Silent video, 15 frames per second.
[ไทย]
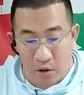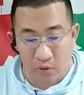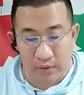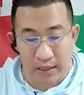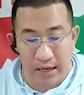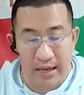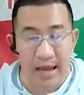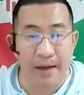ว
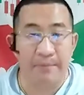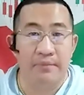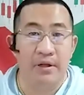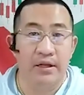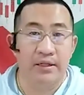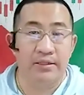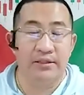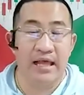นะครับ
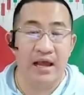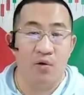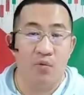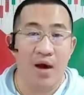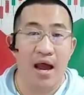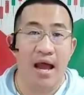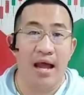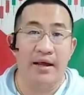แต่
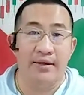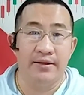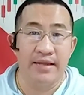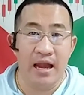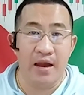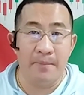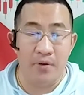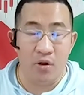ว่า
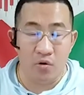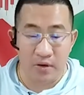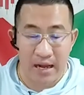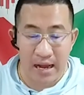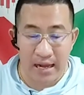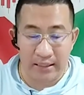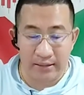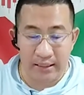ยังมีโอ
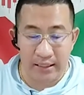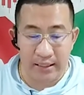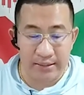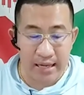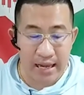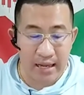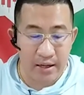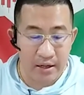กาสที่
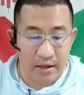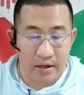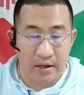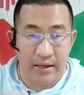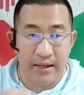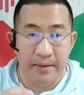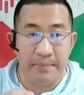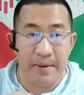จะ
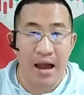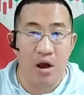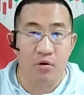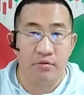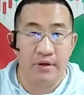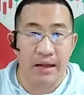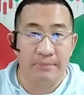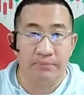รีบาว
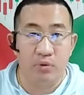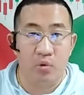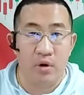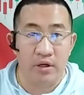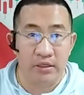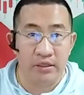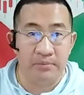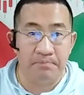กับตัว
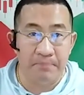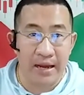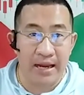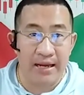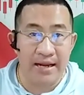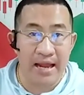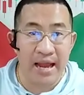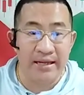ขึ้นไป
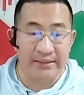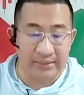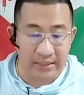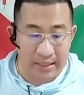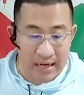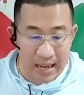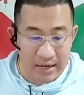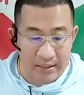ได้อีกสั
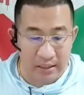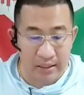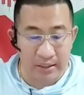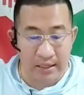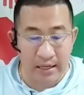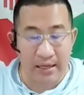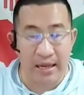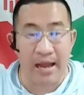กครั้งหนึ่ง
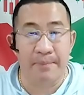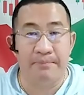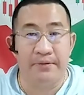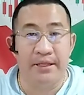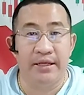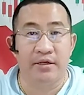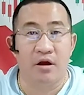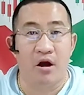นะครับ
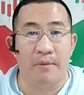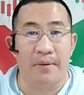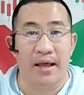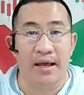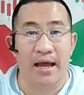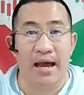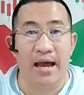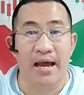ที่กรอบรา
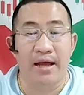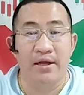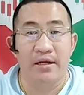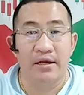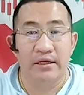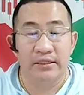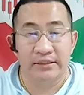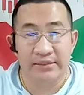คา
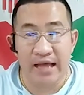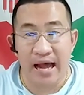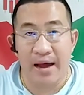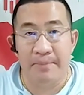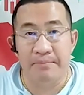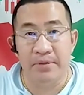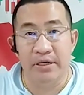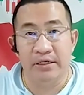
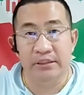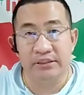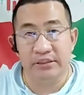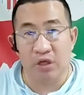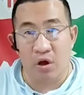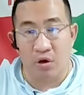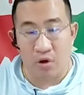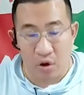
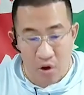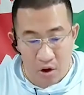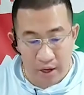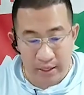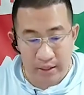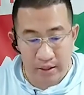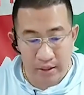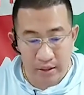
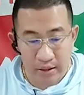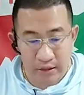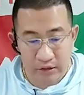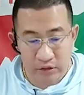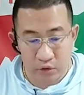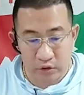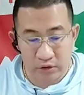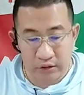
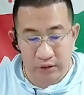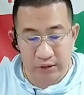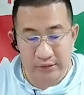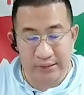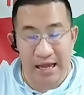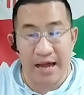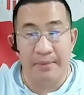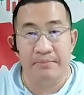32,000 จนถึง
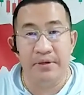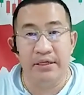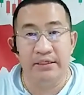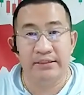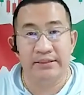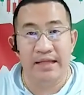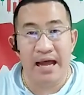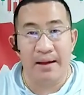
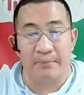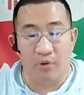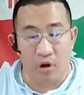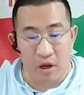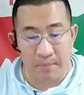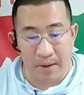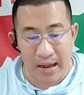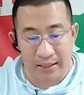
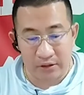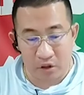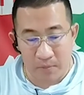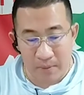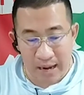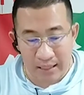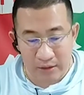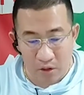3,300 บาทต่อ
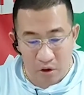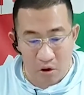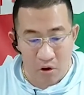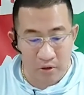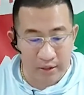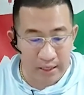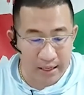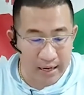บาททอ
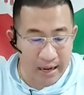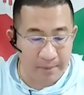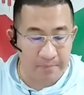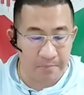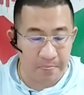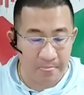งนะครับ